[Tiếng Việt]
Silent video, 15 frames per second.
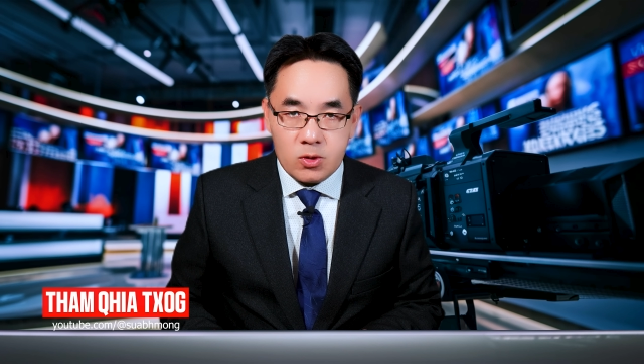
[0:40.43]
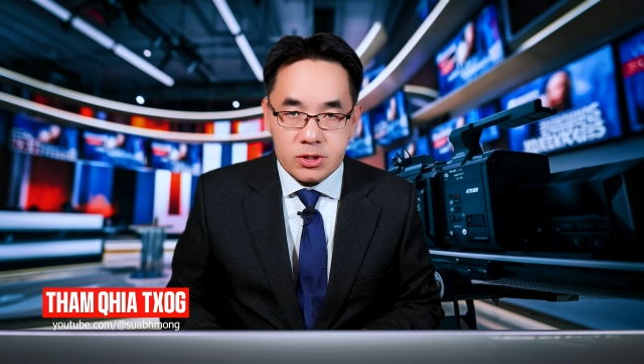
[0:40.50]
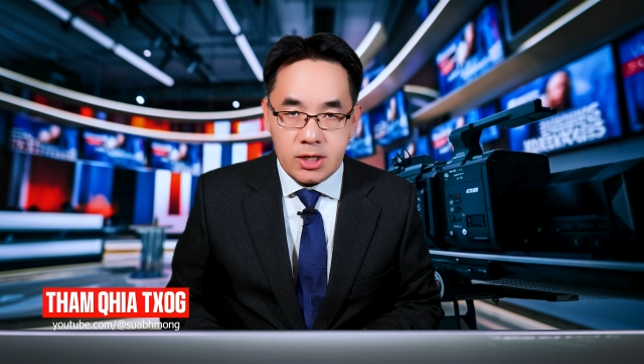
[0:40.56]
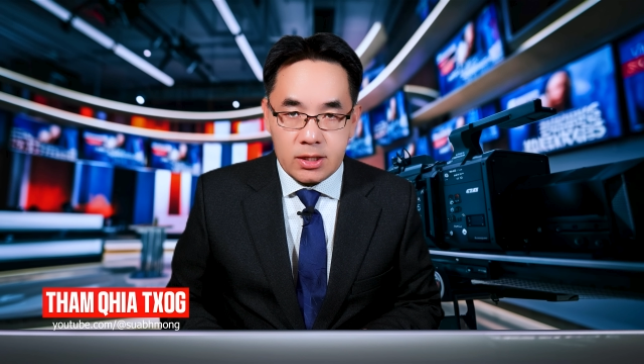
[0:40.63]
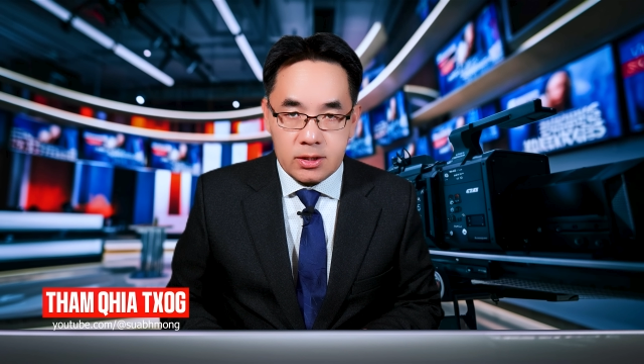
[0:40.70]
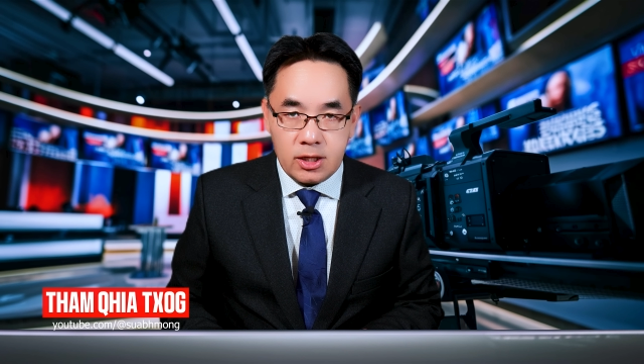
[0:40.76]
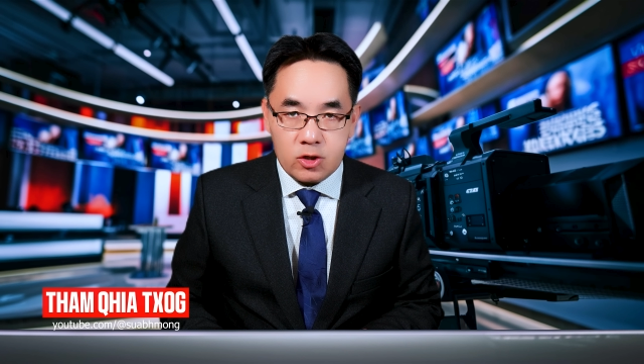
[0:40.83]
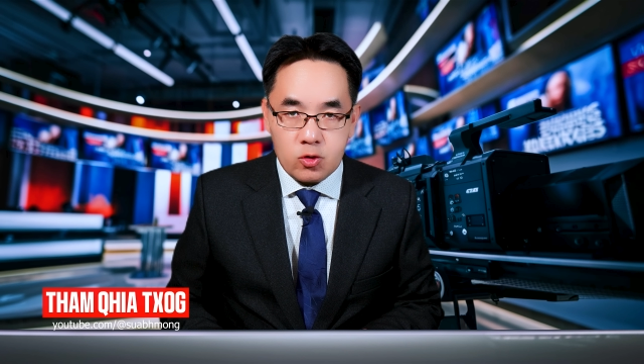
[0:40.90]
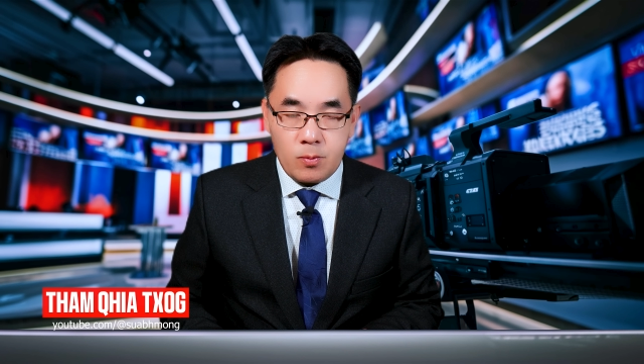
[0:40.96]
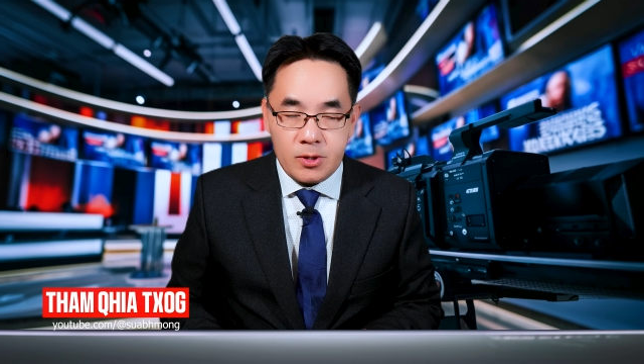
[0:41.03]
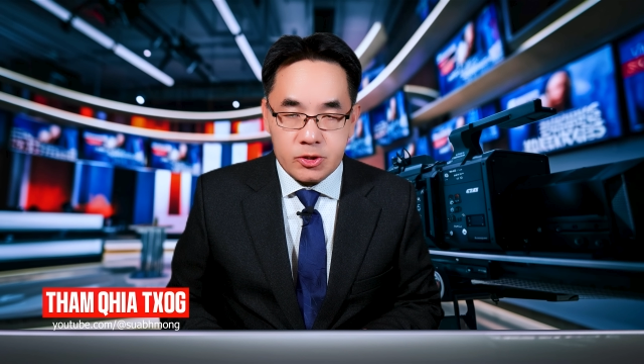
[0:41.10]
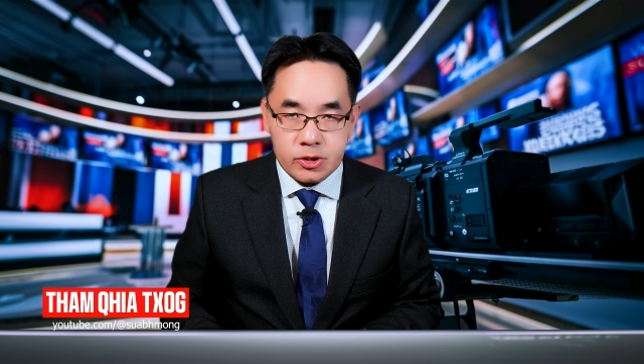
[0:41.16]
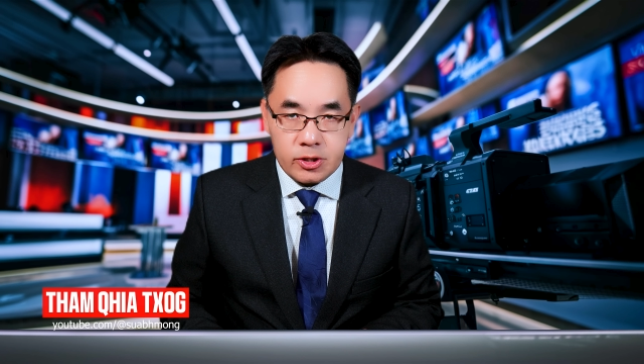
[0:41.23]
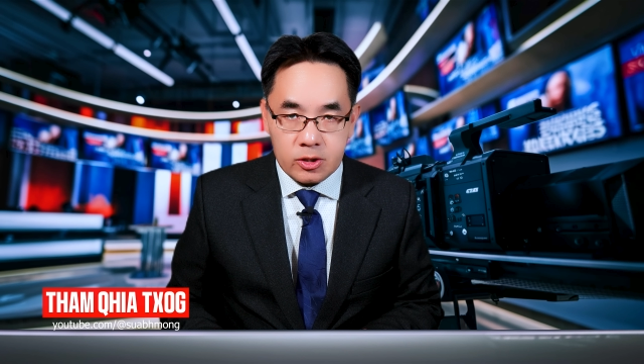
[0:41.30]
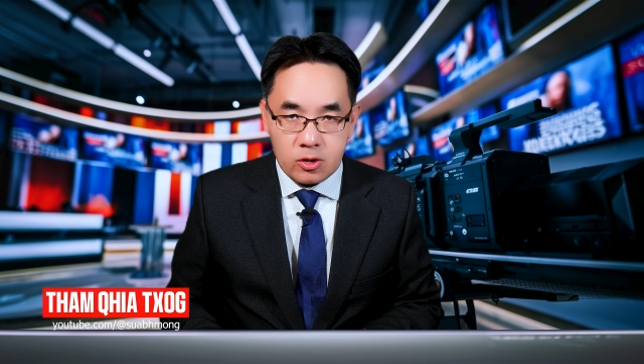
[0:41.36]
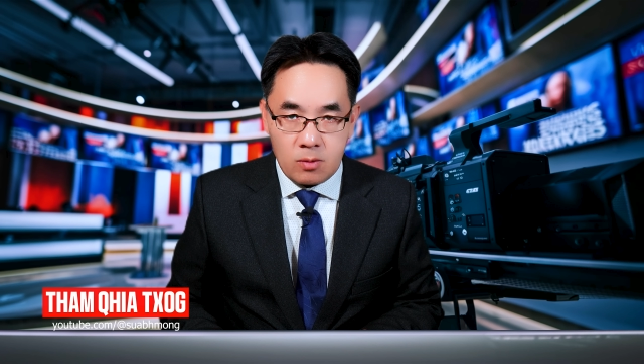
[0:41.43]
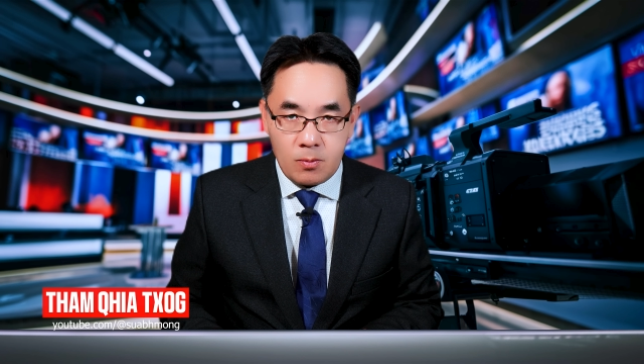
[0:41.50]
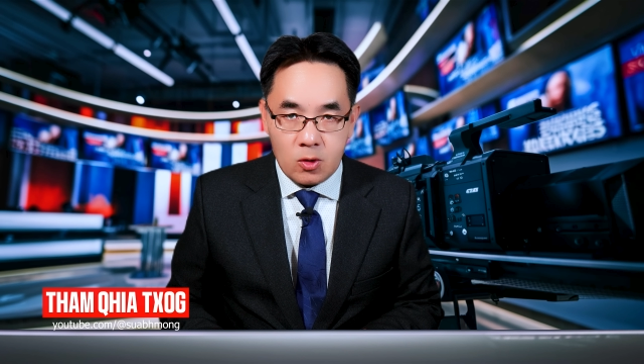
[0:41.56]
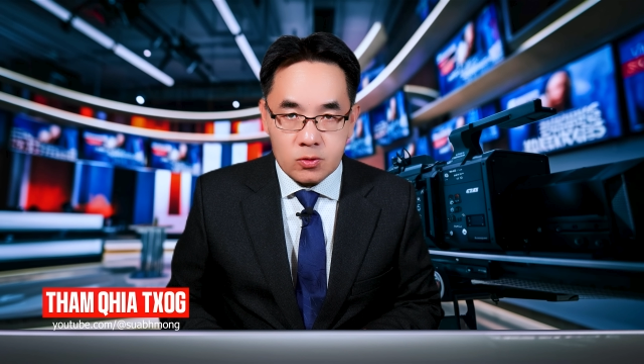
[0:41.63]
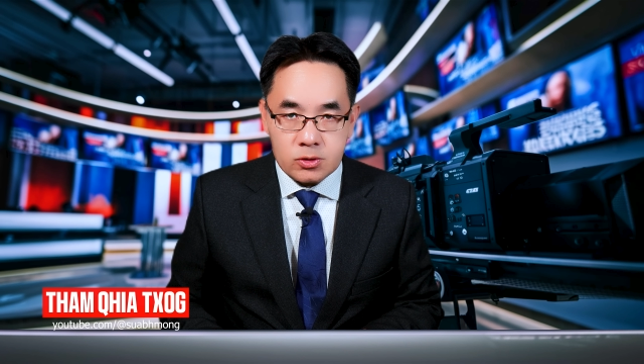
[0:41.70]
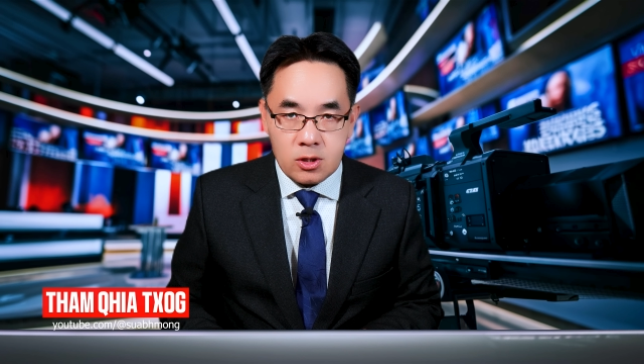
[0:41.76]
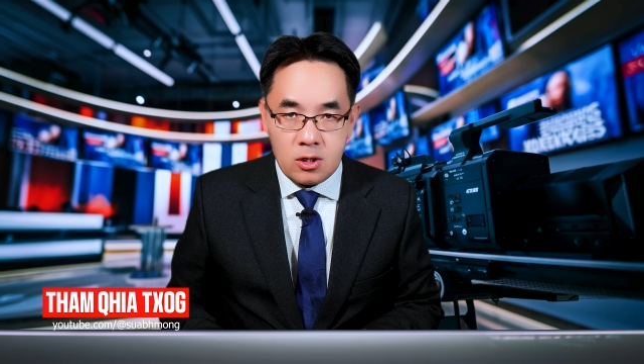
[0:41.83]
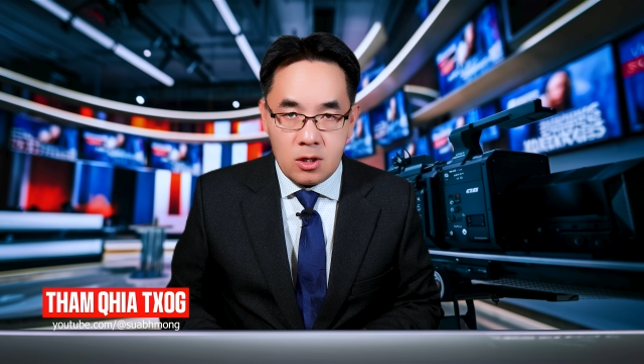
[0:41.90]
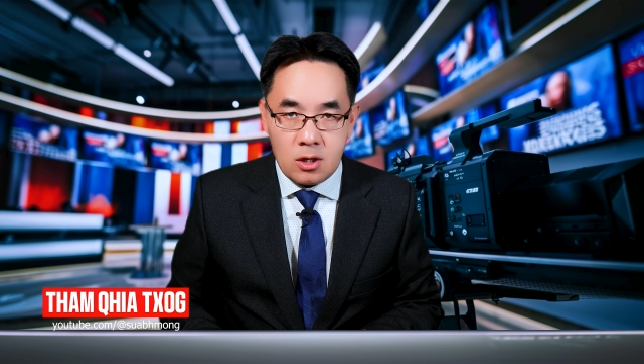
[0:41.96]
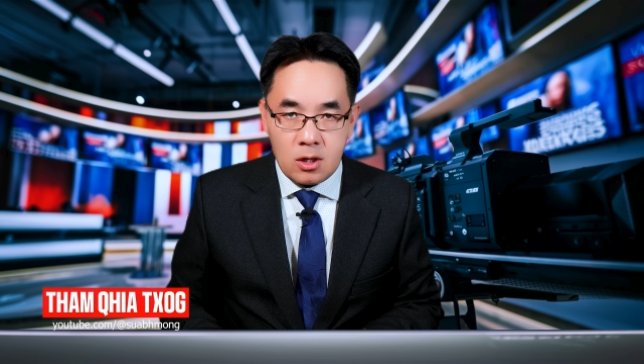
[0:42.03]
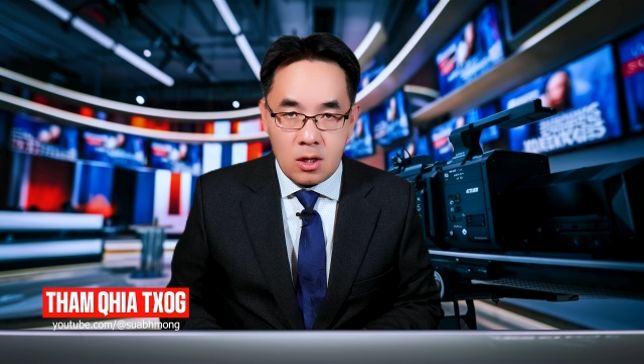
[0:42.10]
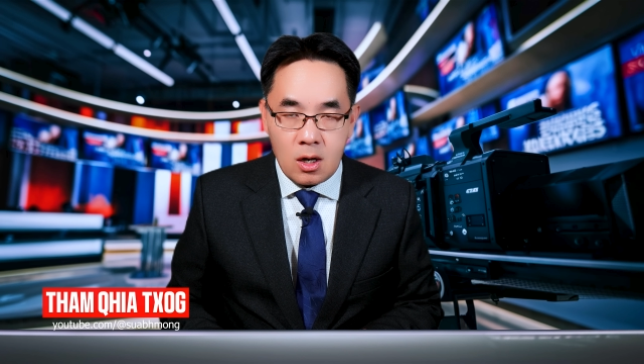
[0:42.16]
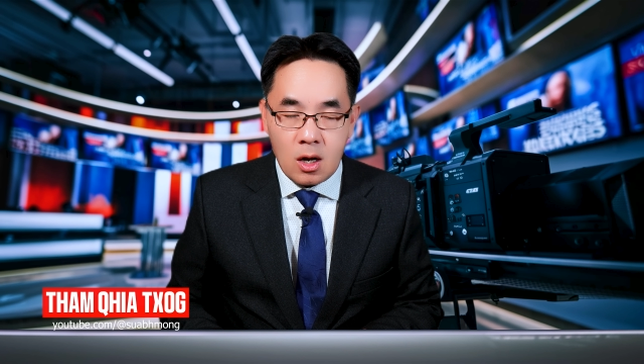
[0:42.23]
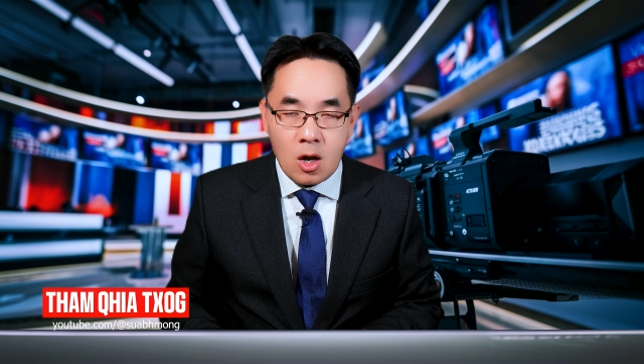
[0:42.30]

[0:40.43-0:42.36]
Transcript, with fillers: cha tận độ bây giờ đầu tàu bao giờ